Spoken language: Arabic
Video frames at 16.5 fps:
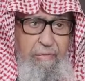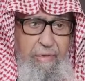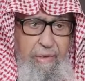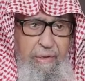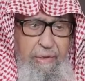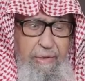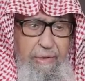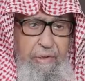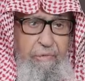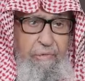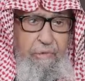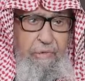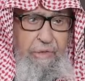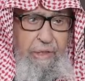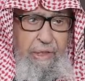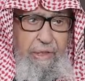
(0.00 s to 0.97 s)

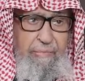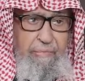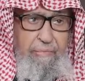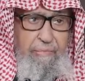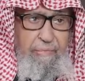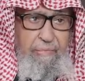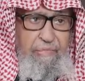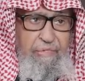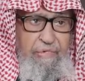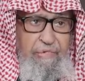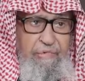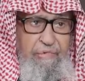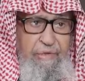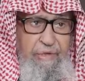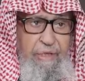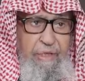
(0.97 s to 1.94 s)
فإنه يصام
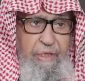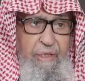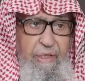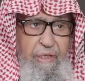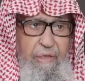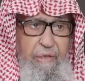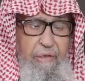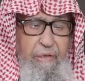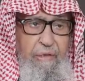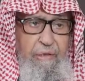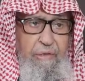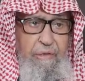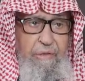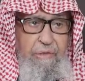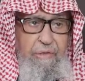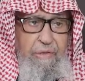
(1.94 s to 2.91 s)
في النهار
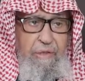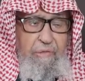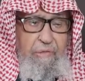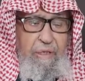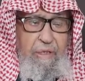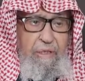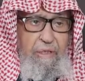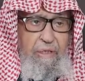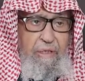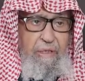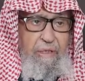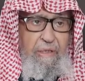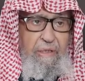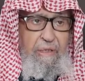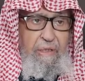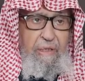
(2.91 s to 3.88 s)
سواء
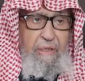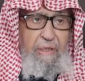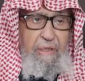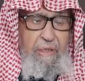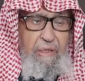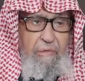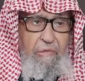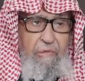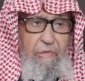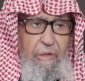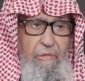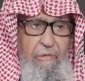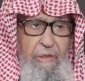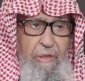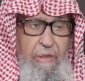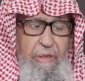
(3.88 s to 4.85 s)
كان النهار
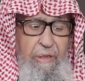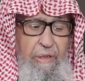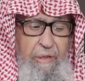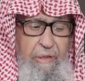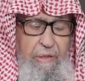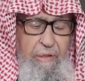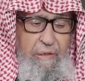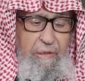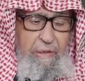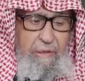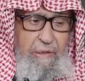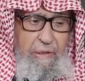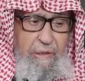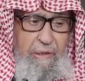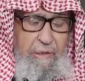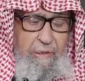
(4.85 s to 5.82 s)
طويلا
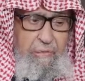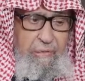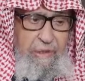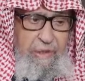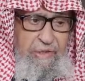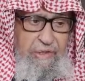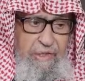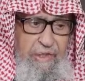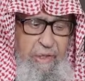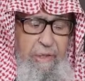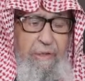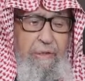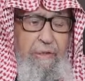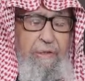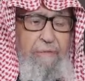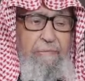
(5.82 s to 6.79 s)
أو
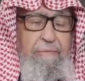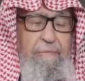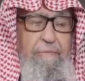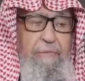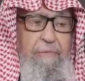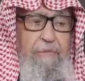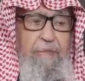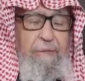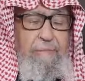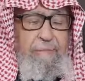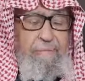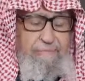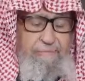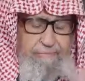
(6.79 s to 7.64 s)
قصيرا نعم